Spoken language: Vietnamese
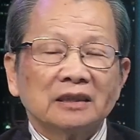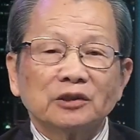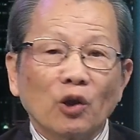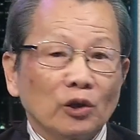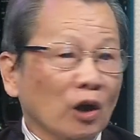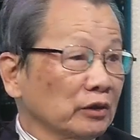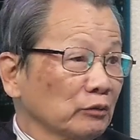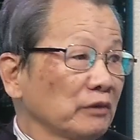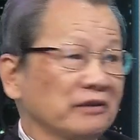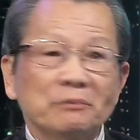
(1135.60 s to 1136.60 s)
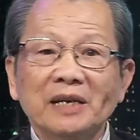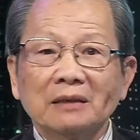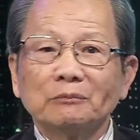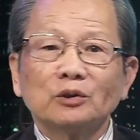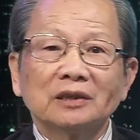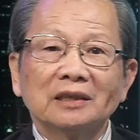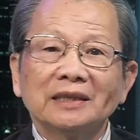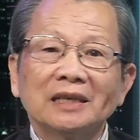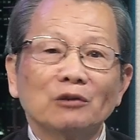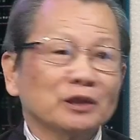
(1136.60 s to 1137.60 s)
Do đó thì quý vị biết một
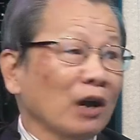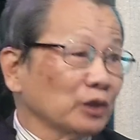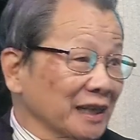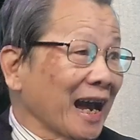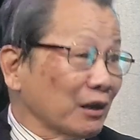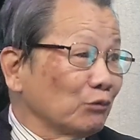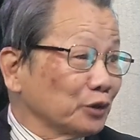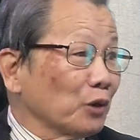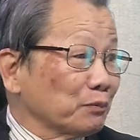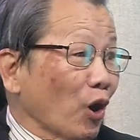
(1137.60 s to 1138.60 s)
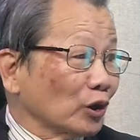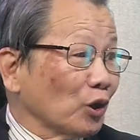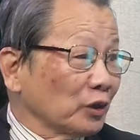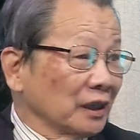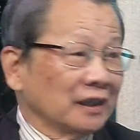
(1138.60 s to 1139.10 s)
ít lâu sau thì Nga cũng sụp đổ thôi.